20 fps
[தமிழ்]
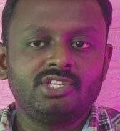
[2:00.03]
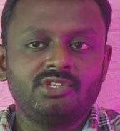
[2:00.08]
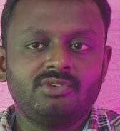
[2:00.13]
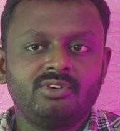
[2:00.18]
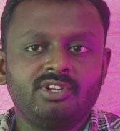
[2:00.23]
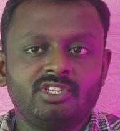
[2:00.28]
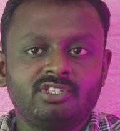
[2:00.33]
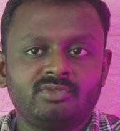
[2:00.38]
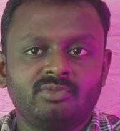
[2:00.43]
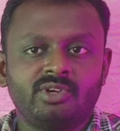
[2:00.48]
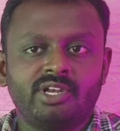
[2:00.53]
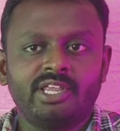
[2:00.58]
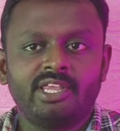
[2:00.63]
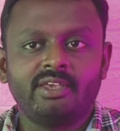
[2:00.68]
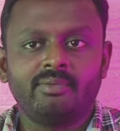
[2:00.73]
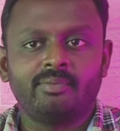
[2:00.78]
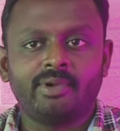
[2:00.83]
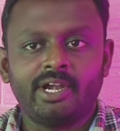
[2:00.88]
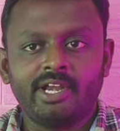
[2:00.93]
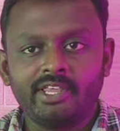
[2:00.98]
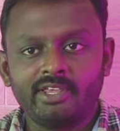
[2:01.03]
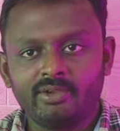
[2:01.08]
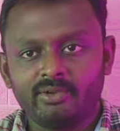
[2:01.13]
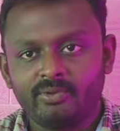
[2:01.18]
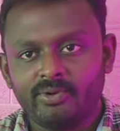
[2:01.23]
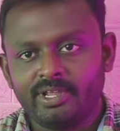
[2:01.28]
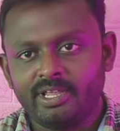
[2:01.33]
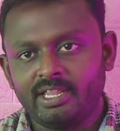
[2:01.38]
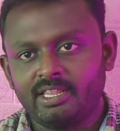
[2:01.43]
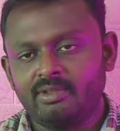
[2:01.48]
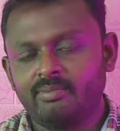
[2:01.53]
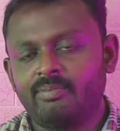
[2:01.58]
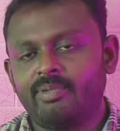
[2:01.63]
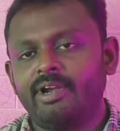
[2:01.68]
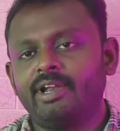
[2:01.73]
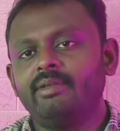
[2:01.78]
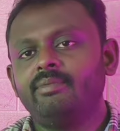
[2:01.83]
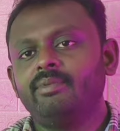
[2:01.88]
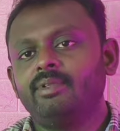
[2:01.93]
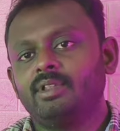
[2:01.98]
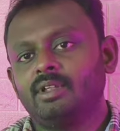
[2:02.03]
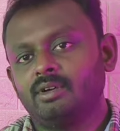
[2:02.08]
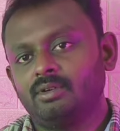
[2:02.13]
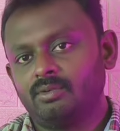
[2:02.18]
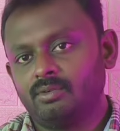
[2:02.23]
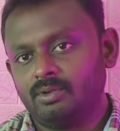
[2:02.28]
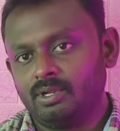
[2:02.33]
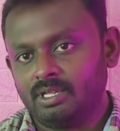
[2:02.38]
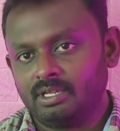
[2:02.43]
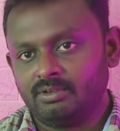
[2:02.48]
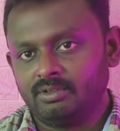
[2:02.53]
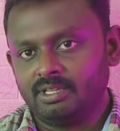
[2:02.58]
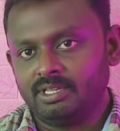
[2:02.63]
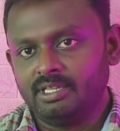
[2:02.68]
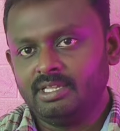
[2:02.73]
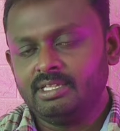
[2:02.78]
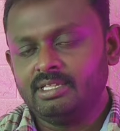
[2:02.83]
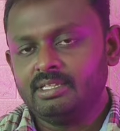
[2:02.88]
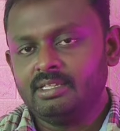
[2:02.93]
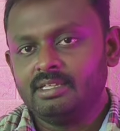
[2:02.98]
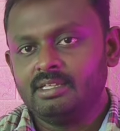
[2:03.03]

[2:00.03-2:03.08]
அஞ்சு வருஷமோ நீங்கள் படிக்கக்கூடிய அந்த படிப்பு தான் உங்களுக்கு வந்து